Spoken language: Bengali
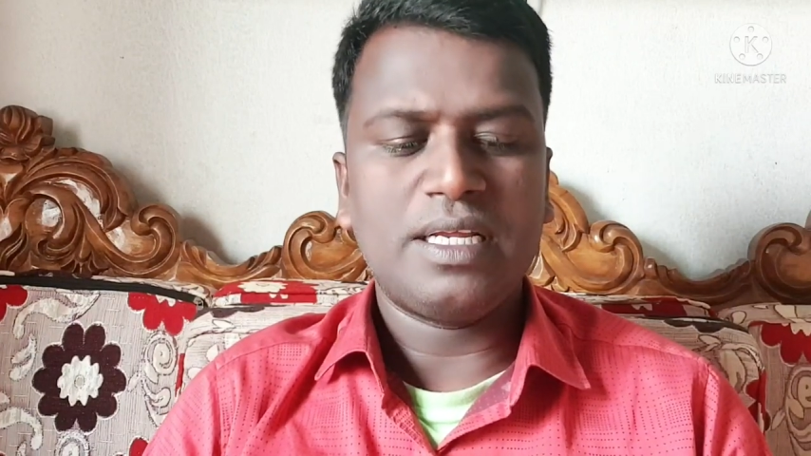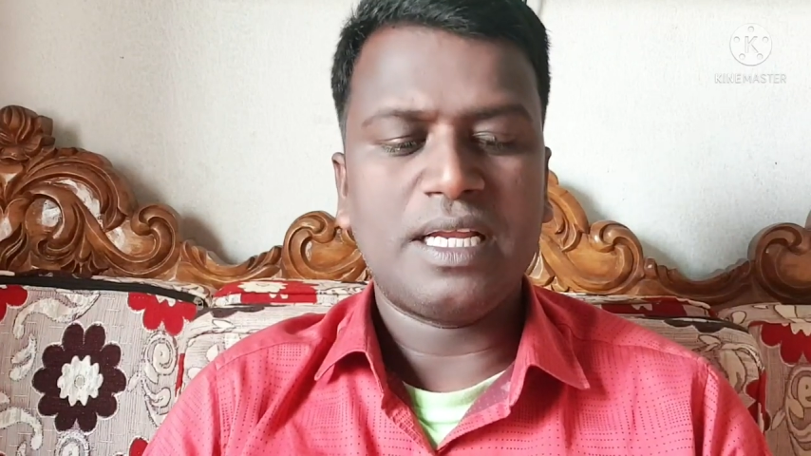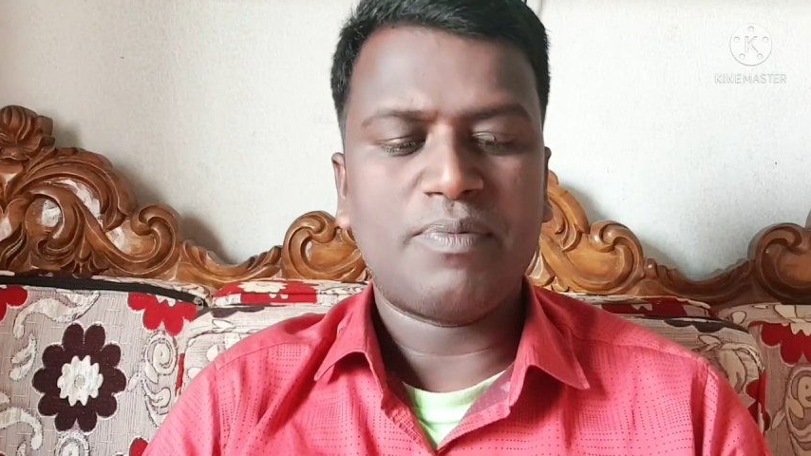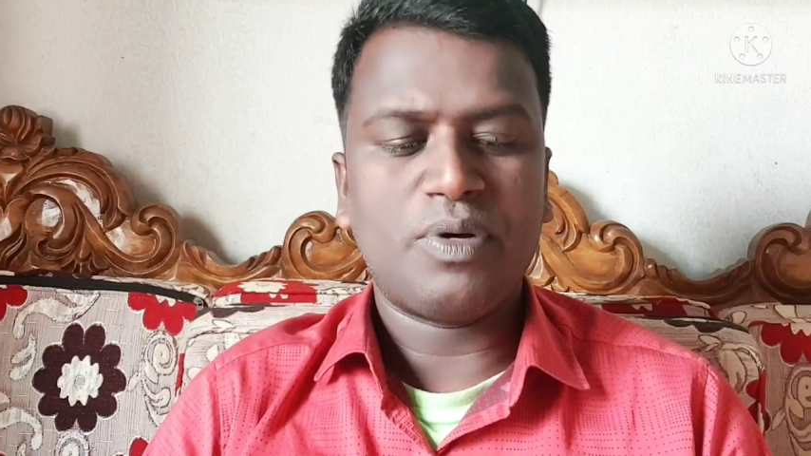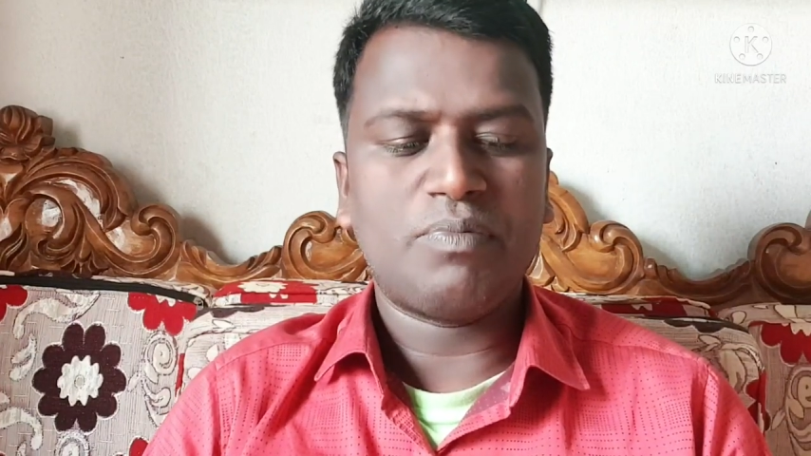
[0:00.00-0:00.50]

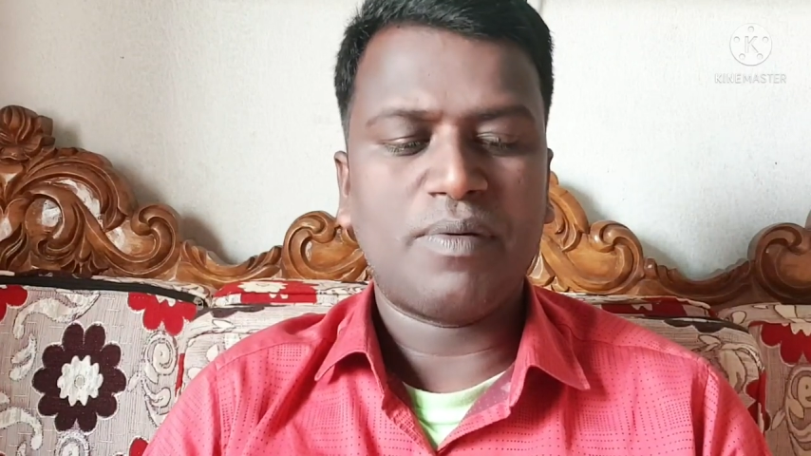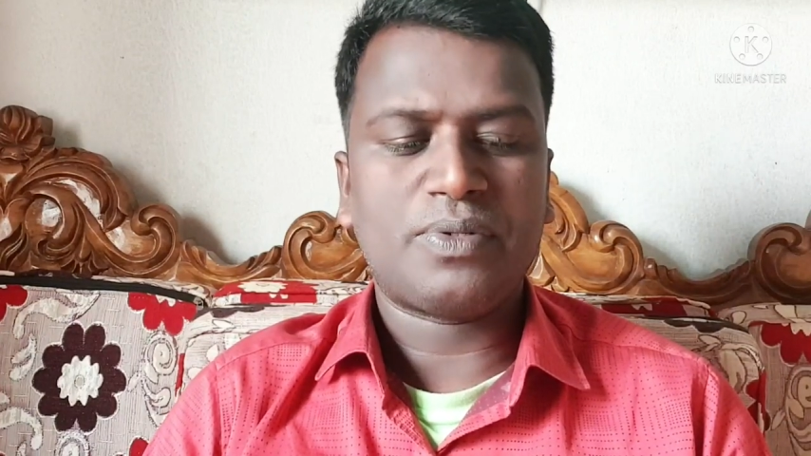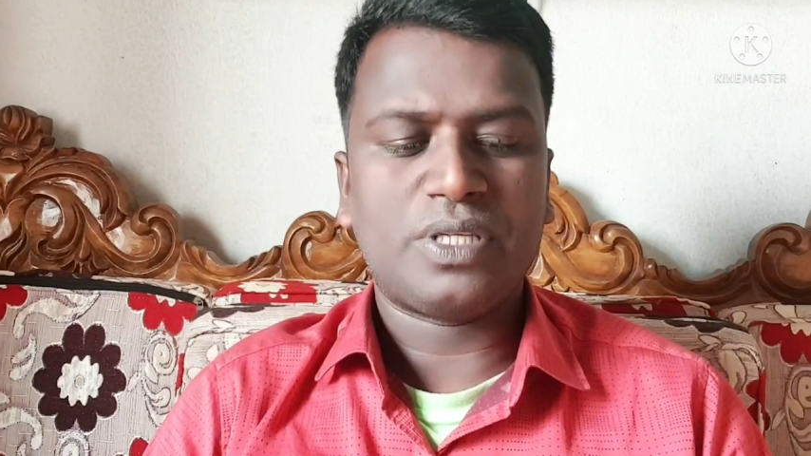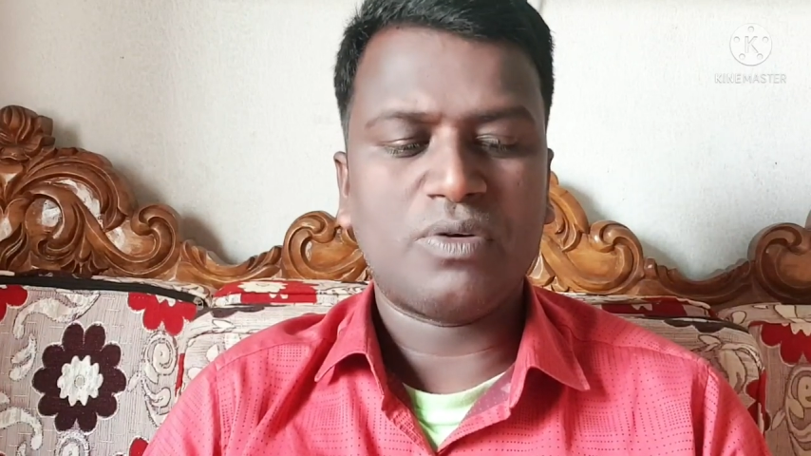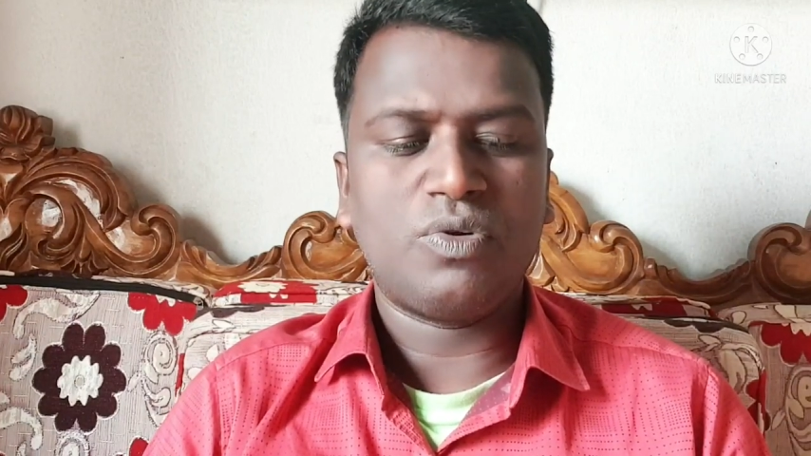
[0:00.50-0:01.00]
নিরাপদ
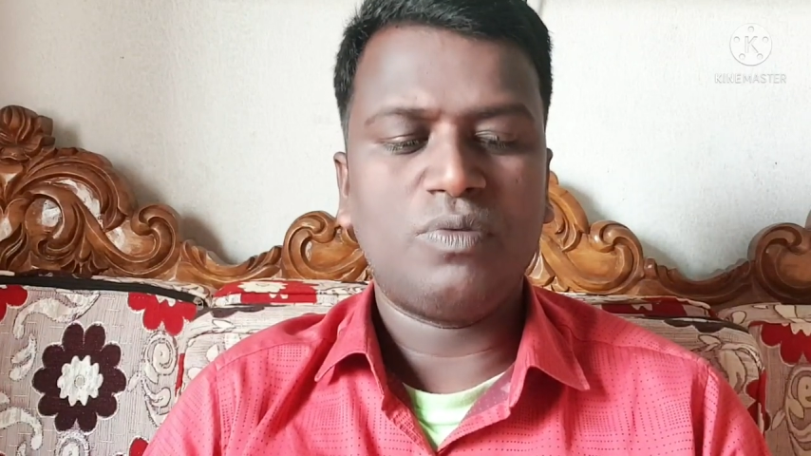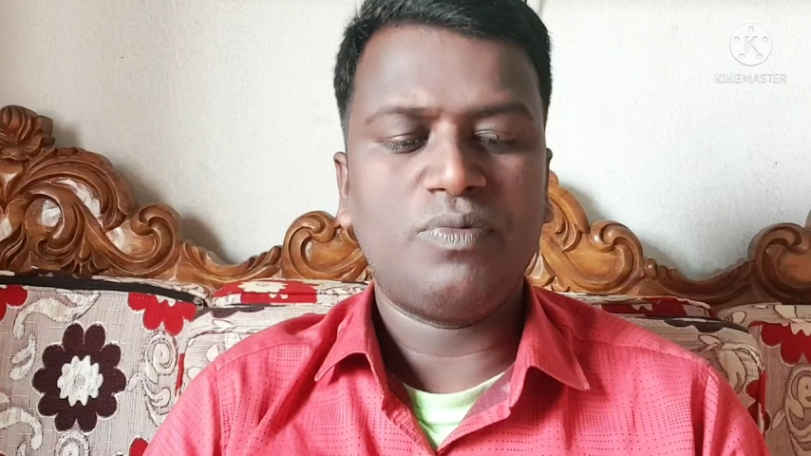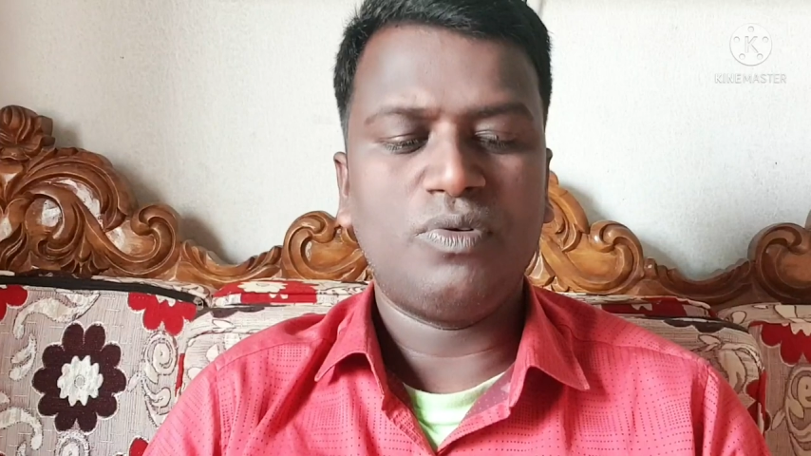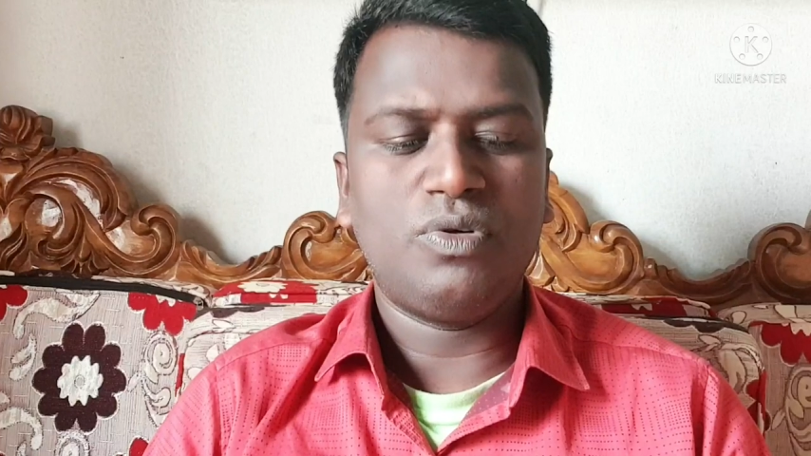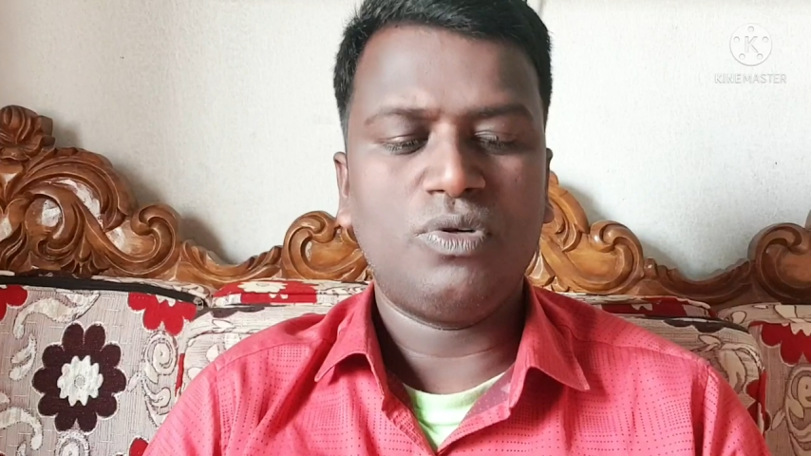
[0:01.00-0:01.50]

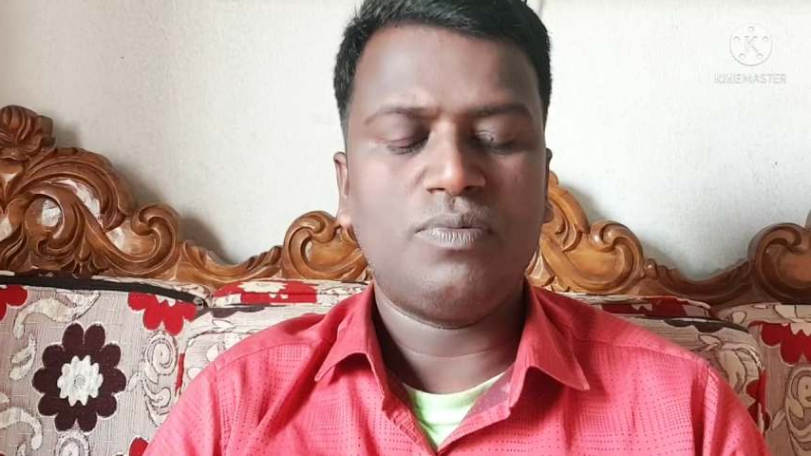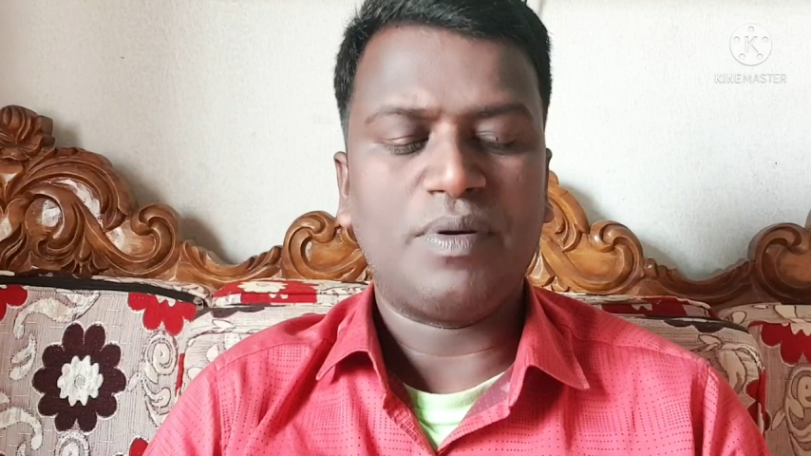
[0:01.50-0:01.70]
ব্যবস্থাগুলো